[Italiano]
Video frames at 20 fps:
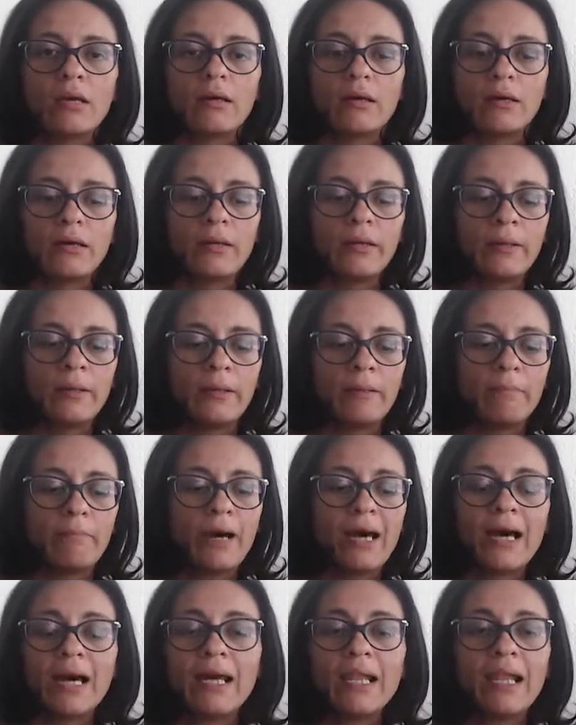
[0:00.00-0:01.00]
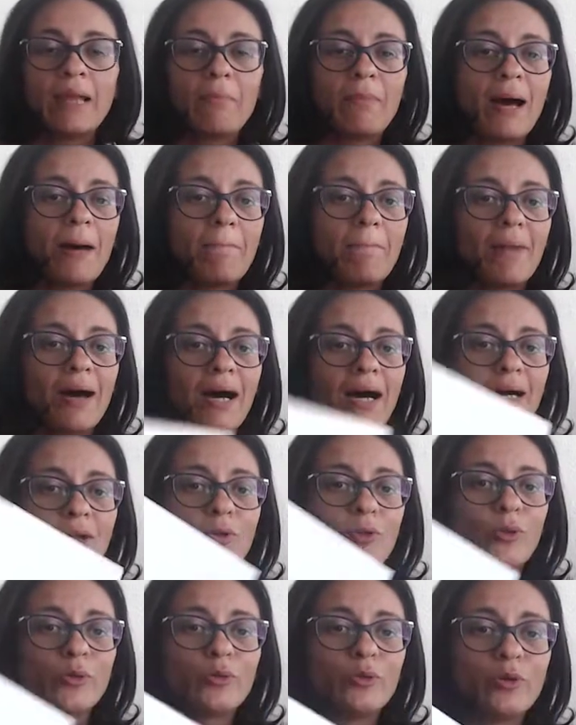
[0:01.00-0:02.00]
Eh, ma la mamma
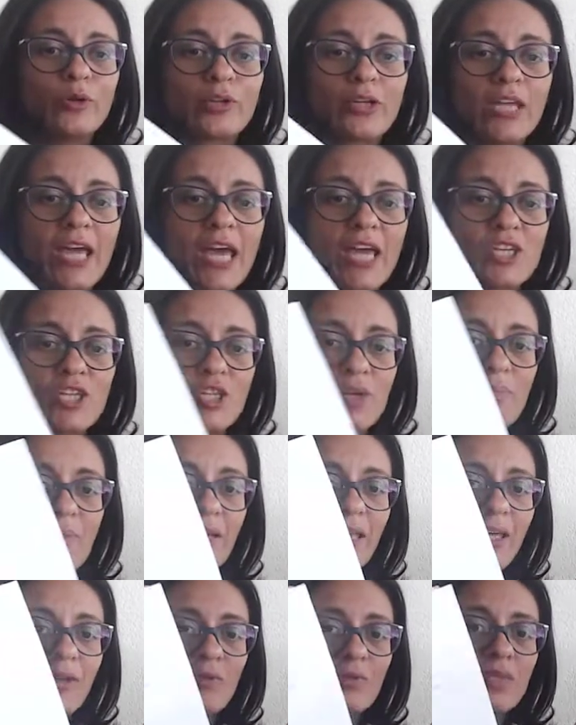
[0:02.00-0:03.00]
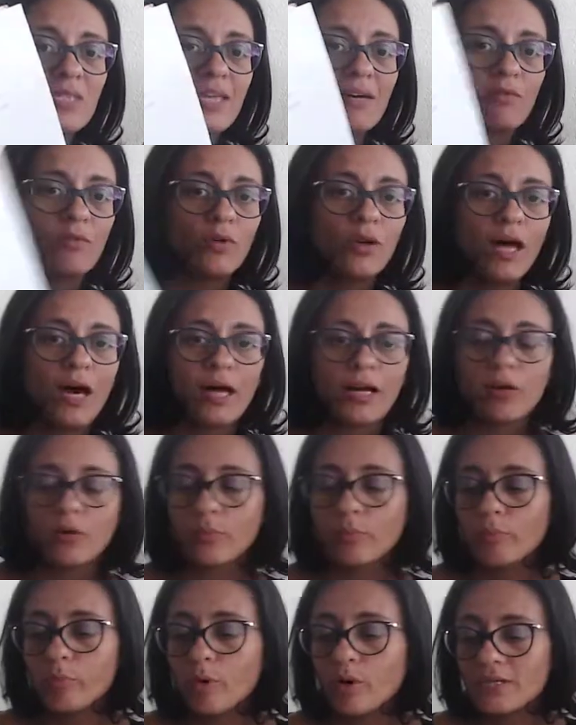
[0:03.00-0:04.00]
non, non, riesce perché non sa volare,
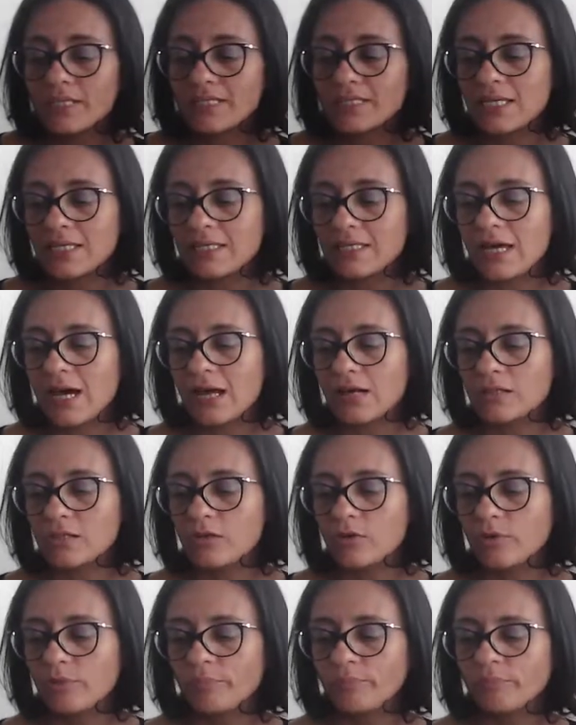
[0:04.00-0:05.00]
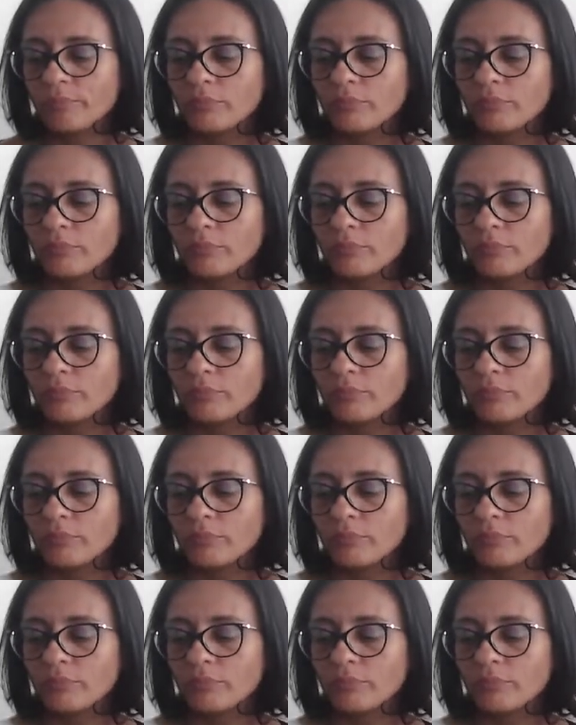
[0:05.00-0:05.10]
non può insegnarglielo.